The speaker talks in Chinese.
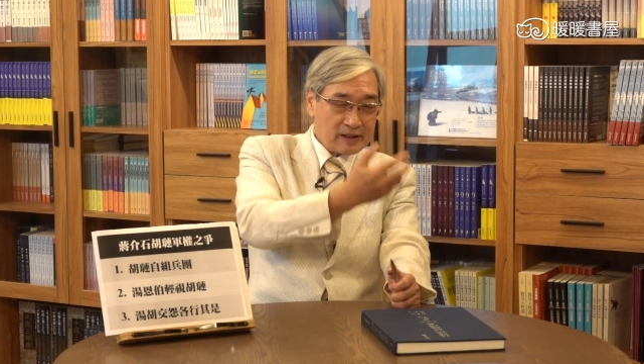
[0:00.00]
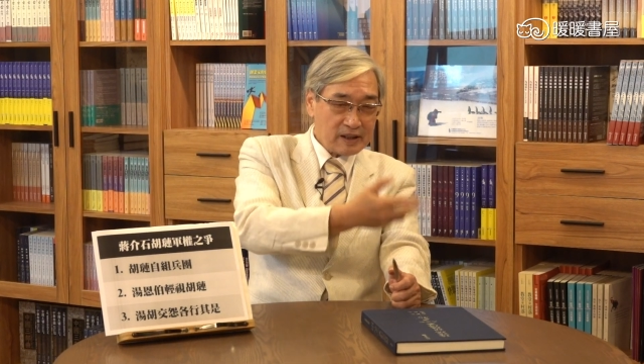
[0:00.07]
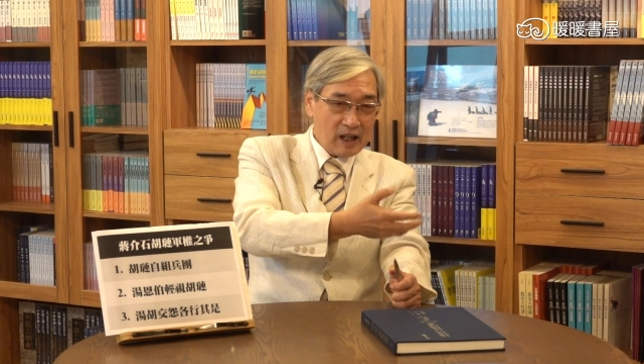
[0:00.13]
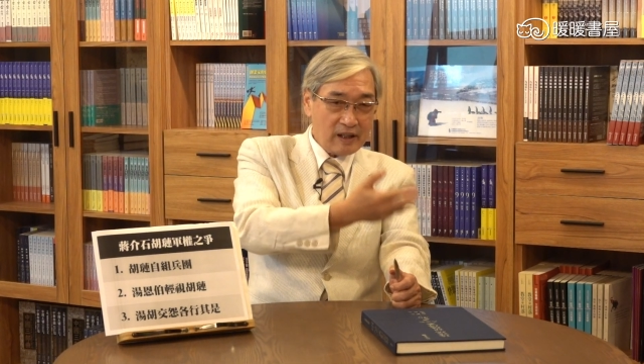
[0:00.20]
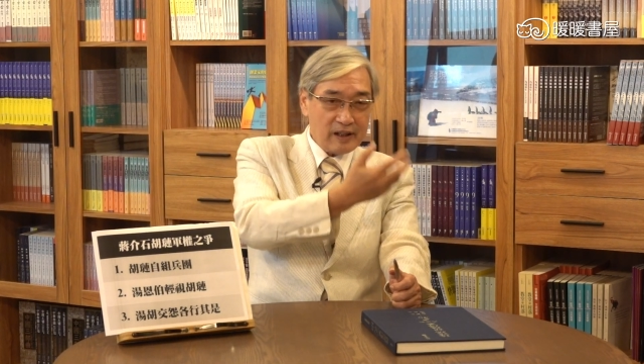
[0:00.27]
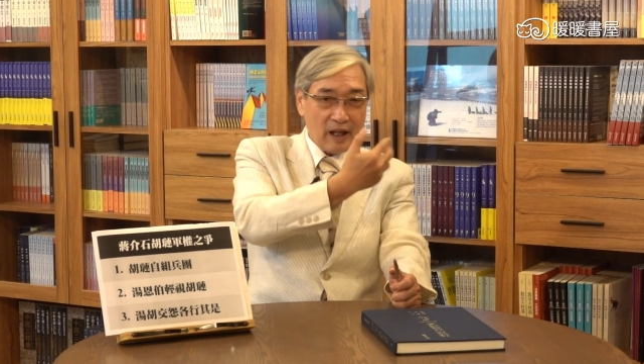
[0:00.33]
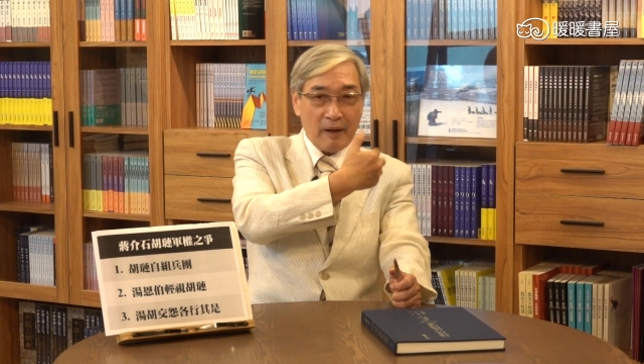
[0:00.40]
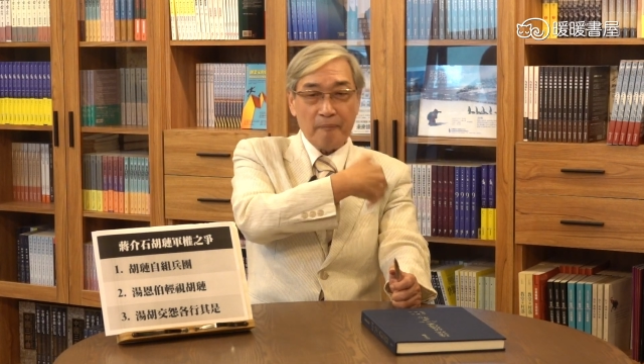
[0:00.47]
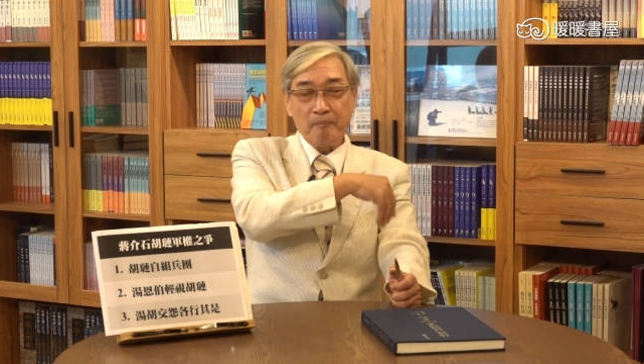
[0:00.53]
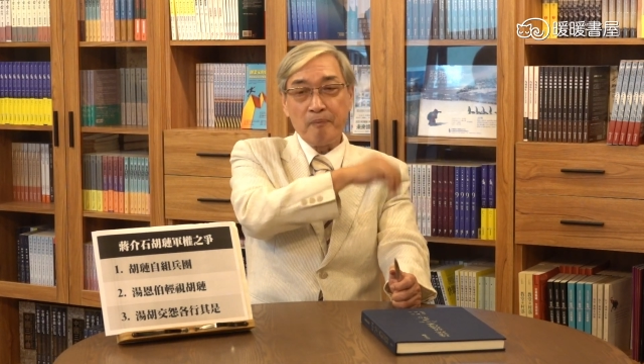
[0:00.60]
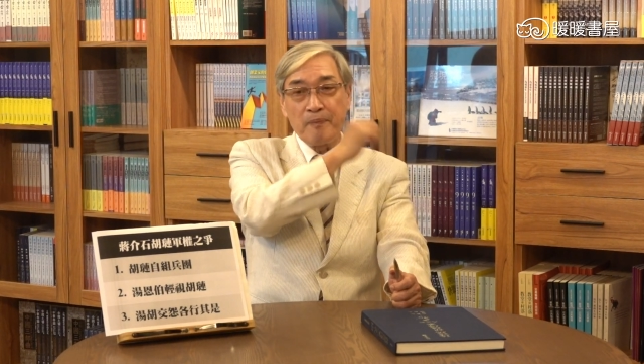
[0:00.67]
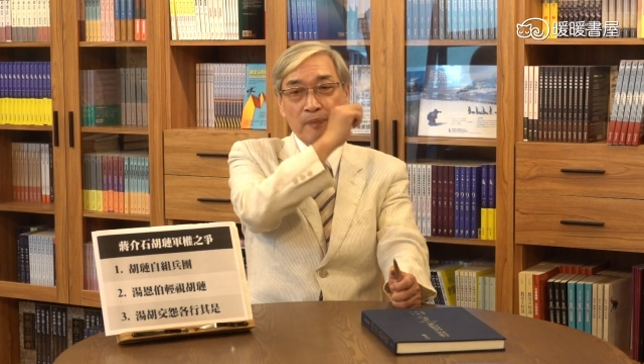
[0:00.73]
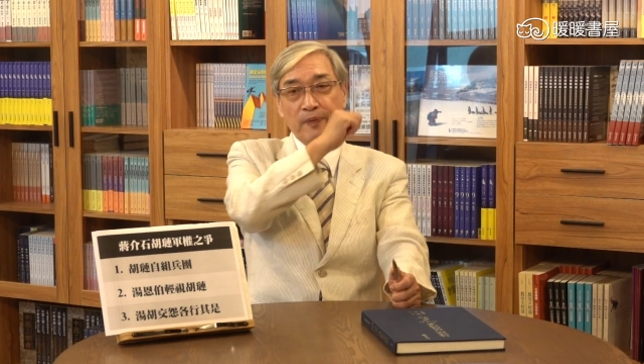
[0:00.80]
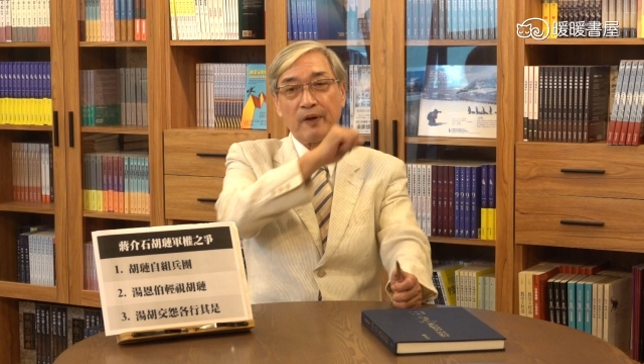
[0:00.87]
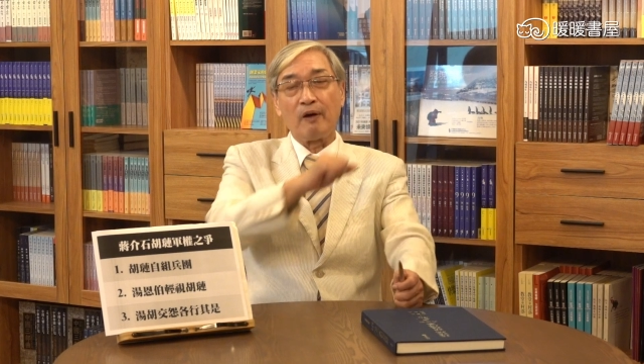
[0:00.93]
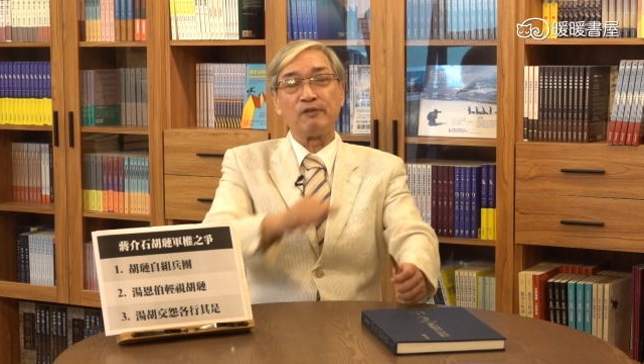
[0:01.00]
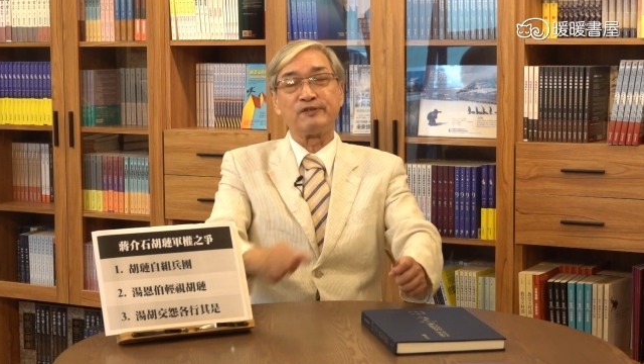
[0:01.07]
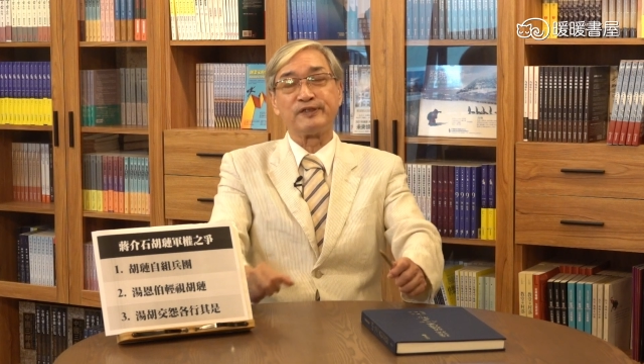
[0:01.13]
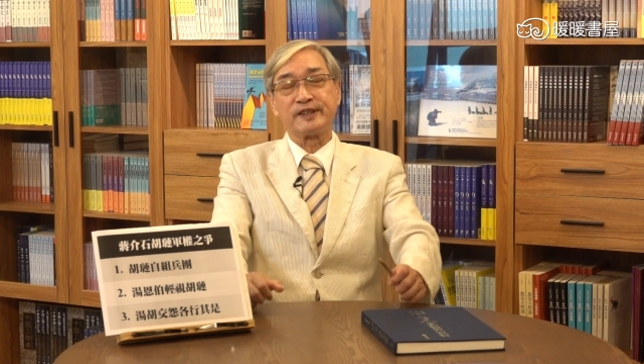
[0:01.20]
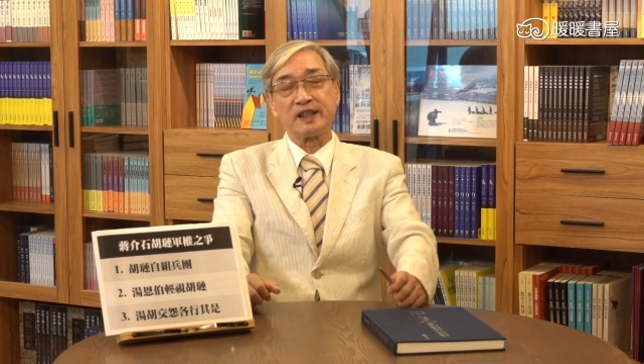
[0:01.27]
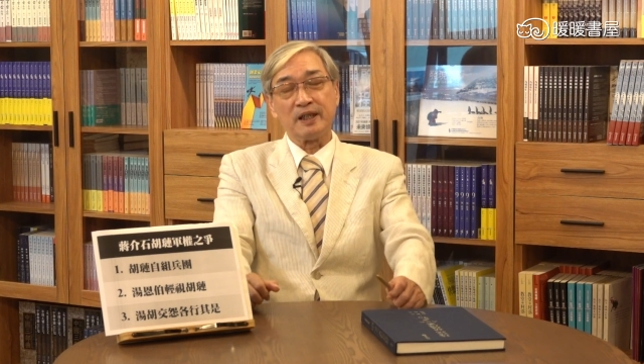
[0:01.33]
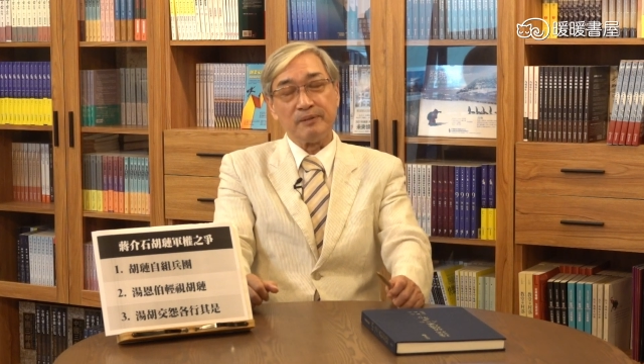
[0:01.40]
赣南到
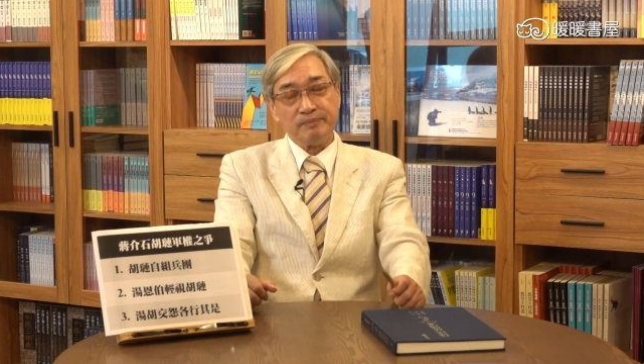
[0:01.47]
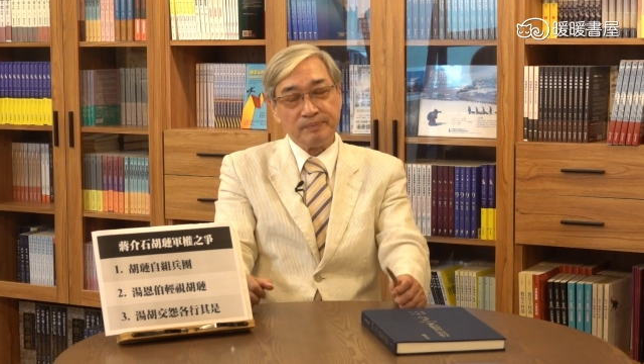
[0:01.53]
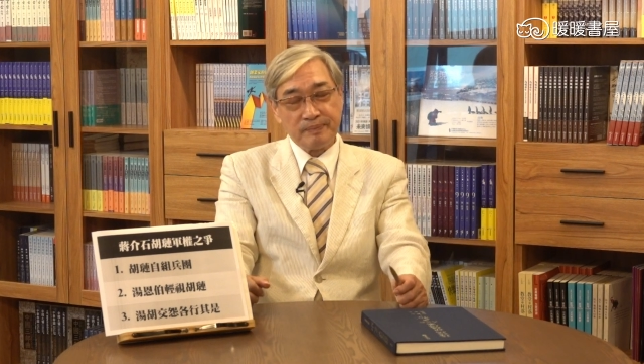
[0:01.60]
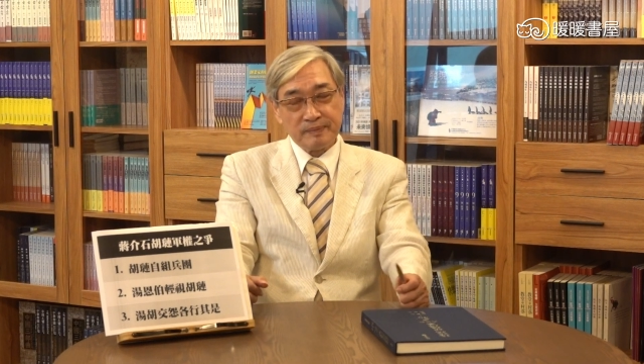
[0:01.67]
福建。